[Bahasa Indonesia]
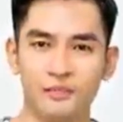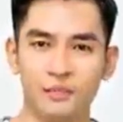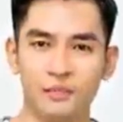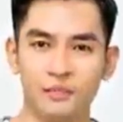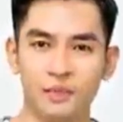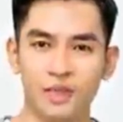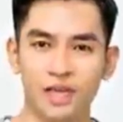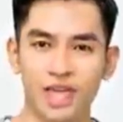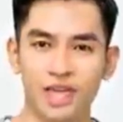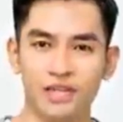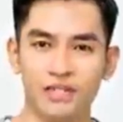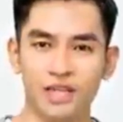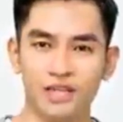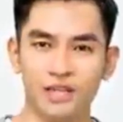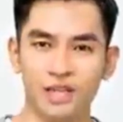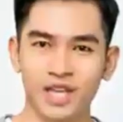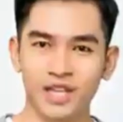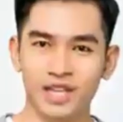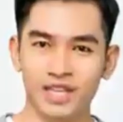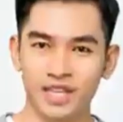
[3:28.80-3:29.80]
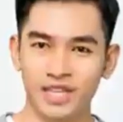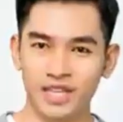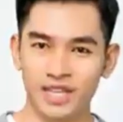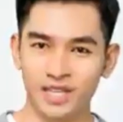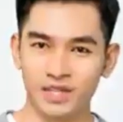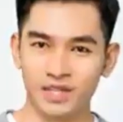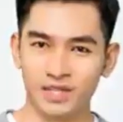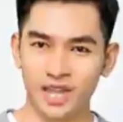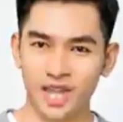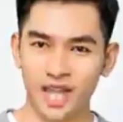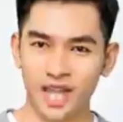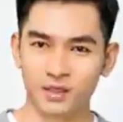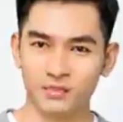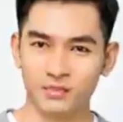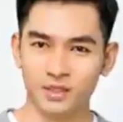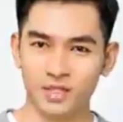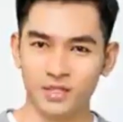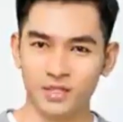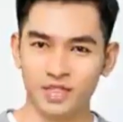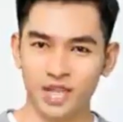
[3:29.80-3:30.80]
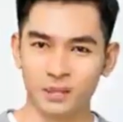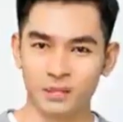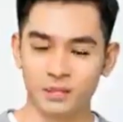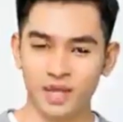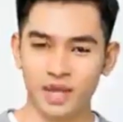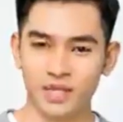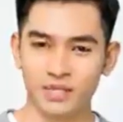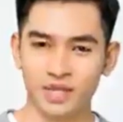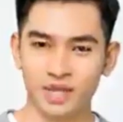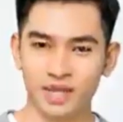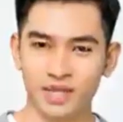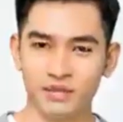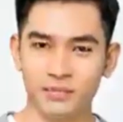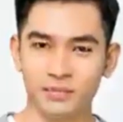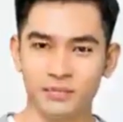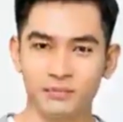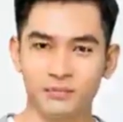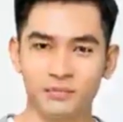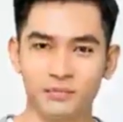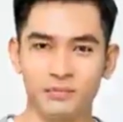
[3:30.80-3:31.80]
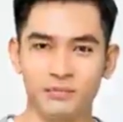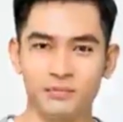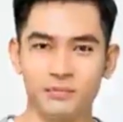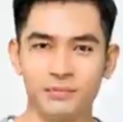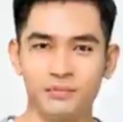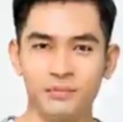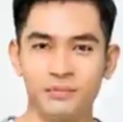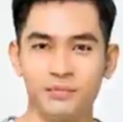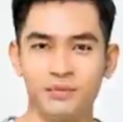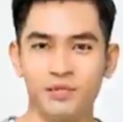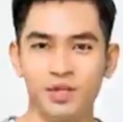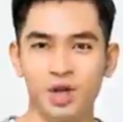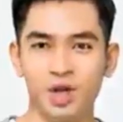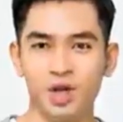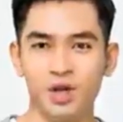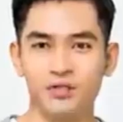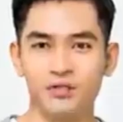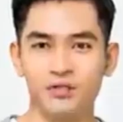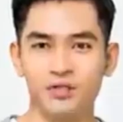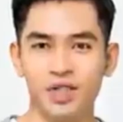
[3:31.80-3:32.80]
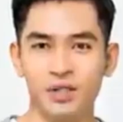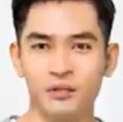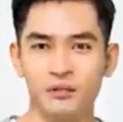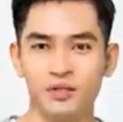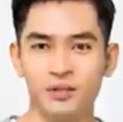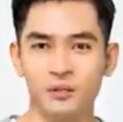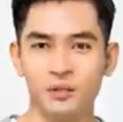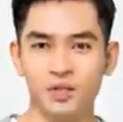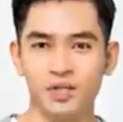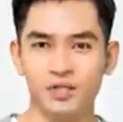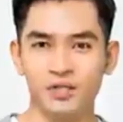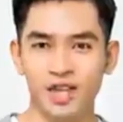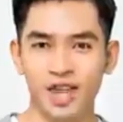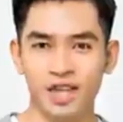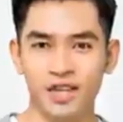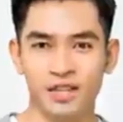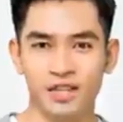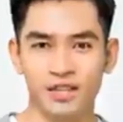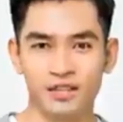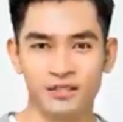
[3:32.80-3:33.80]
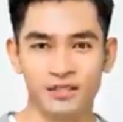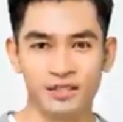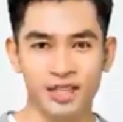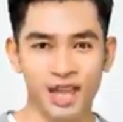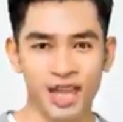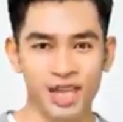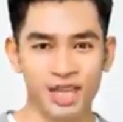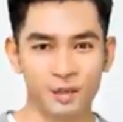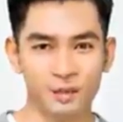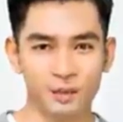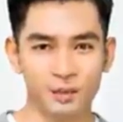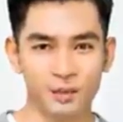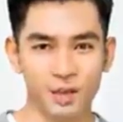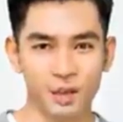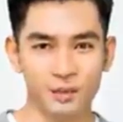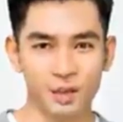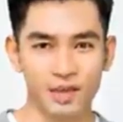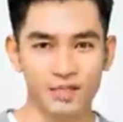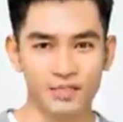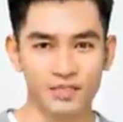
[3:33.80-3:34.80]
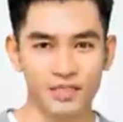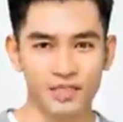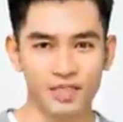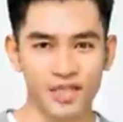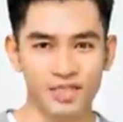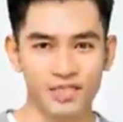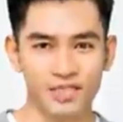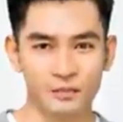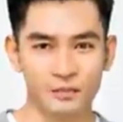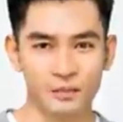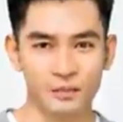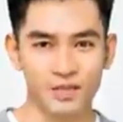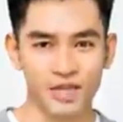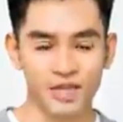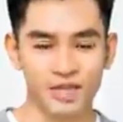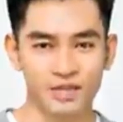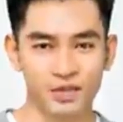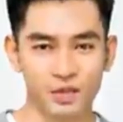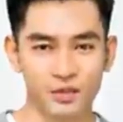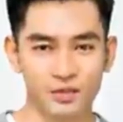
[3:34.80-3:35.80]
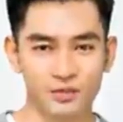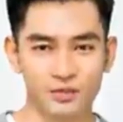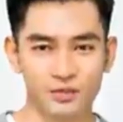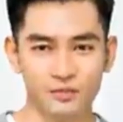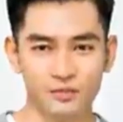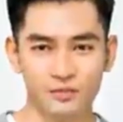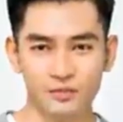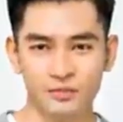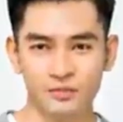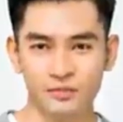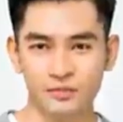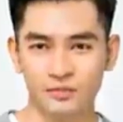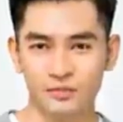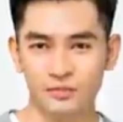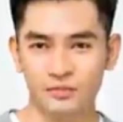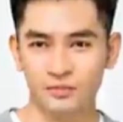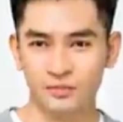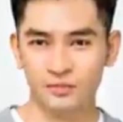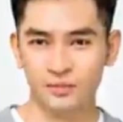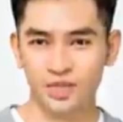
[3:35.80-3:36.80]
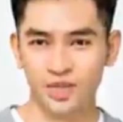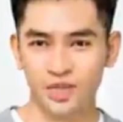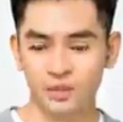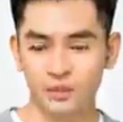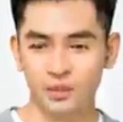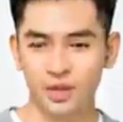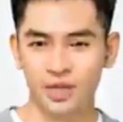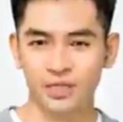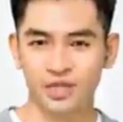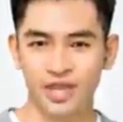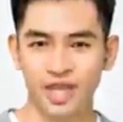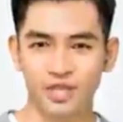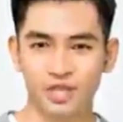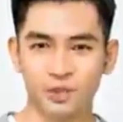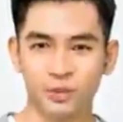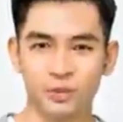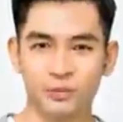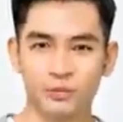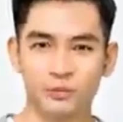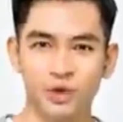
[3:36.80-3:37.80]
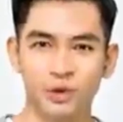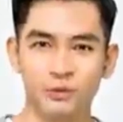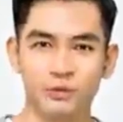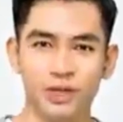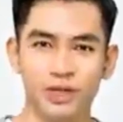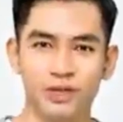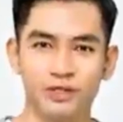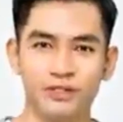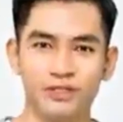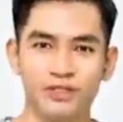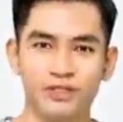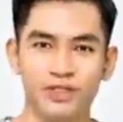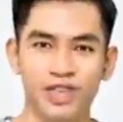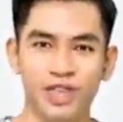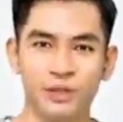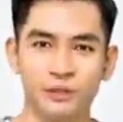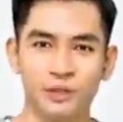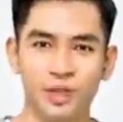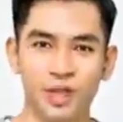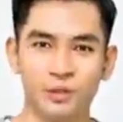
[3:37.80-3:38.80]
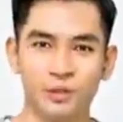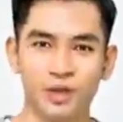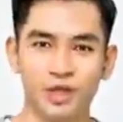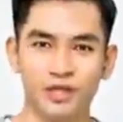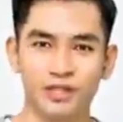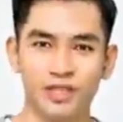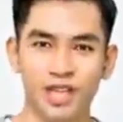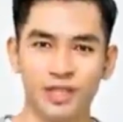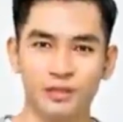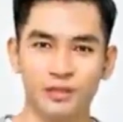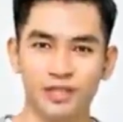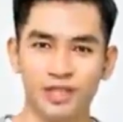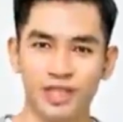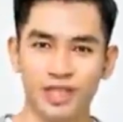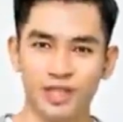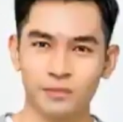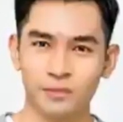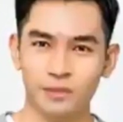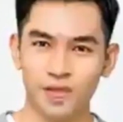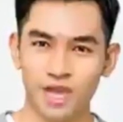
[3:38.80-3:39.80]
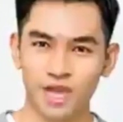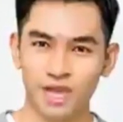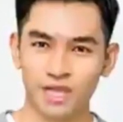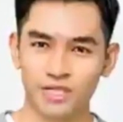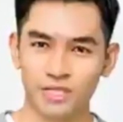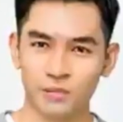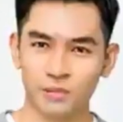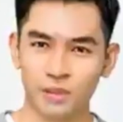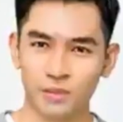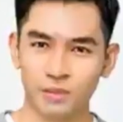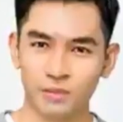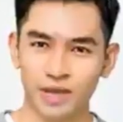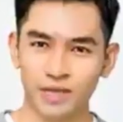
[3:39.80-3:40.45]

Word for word: Jadi Lutfi benar-benar sakit kepala saat ini. Sementara Lutfi sedang berpikir, pintu kopilot tiba-tiba dibuka, dan embusan angin harum bertiup ke arahnya. Mengapa kamu kembali begitu cepat?